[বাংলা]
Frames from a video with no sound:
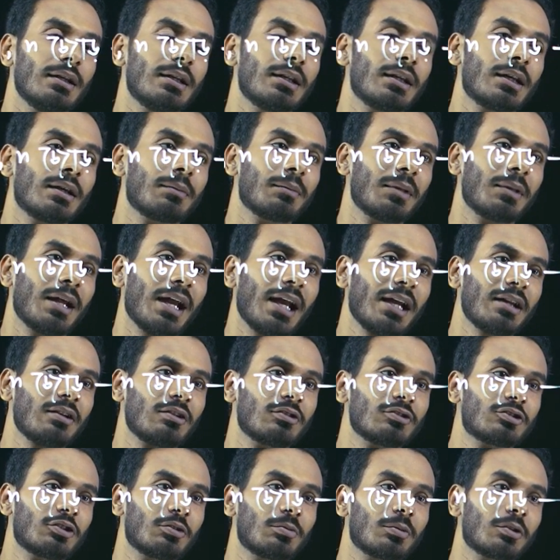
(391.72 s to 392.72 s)
এটিকে আমরা এক
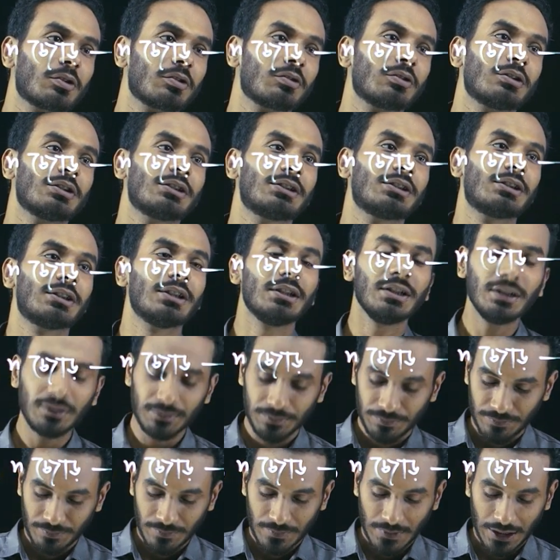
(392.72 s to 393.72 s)
নং সমীকরণ দিচ্ছি
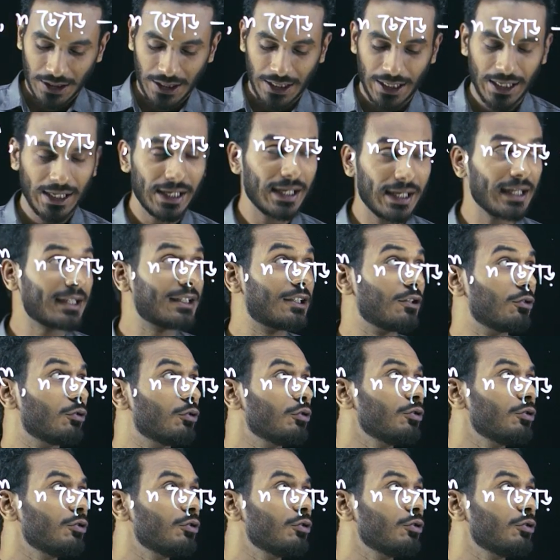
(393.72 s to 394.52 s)
এর একটি